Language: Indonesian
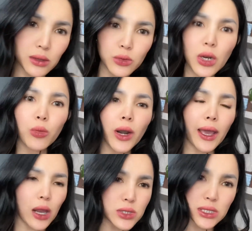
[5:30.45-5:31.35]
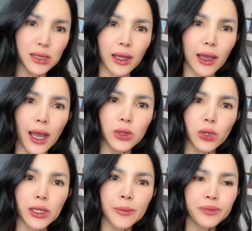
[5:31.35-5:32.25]
udah mulai harus kita yang atur
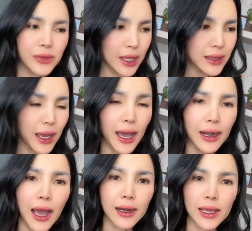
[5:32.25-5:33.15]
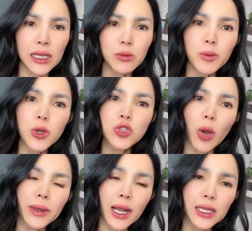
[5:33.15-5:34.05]
ya kita yang arah-arahin mumpung
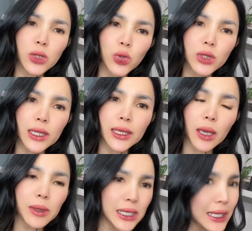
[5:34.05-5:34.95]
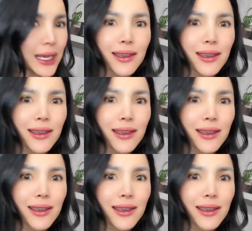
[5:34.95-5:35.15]
suami lagi nurut lagi kayak begini